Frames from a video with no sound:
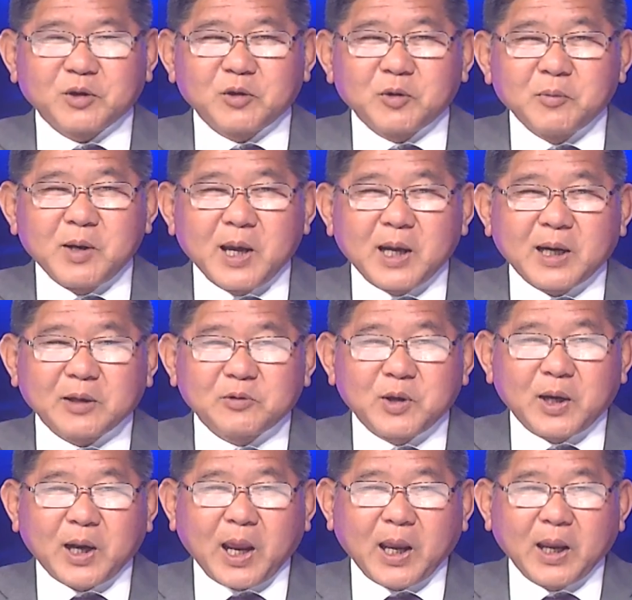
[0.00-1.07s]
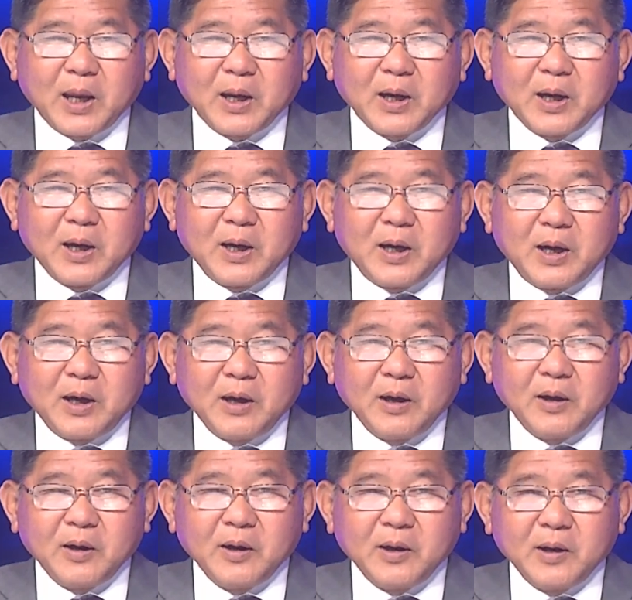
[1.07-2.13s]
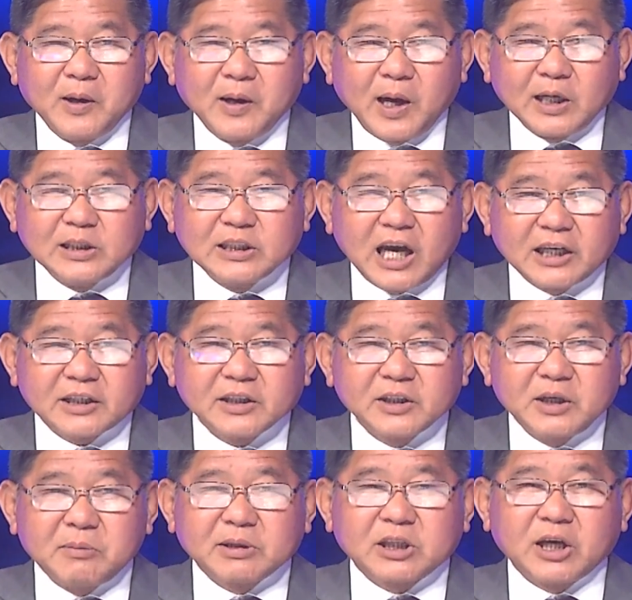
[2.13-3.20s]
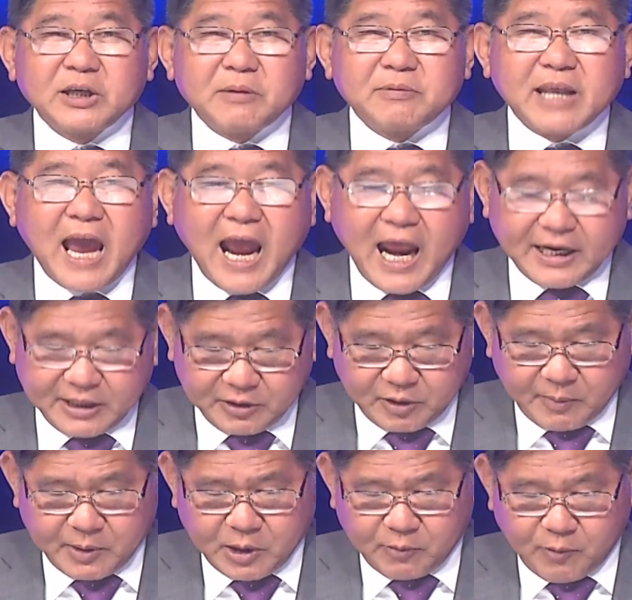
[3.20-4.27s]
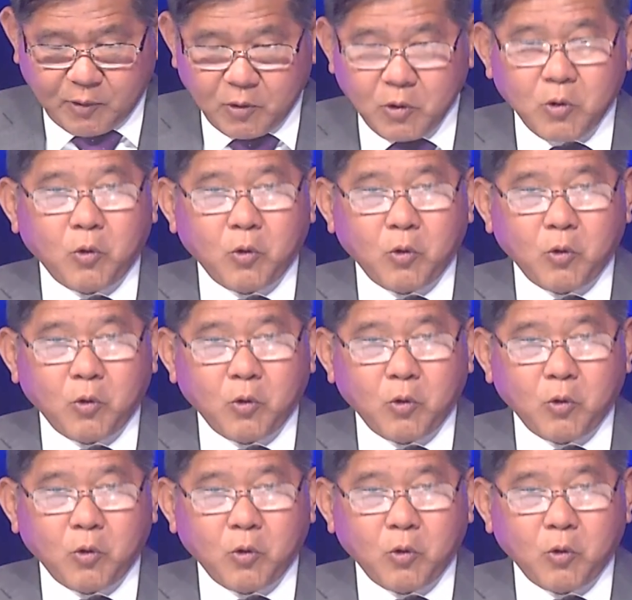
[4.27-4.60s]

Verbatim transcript: tôi bịa ra chuyện này, đó. Hình thật nhưng mà thời điểm giả để cho mấy người vô,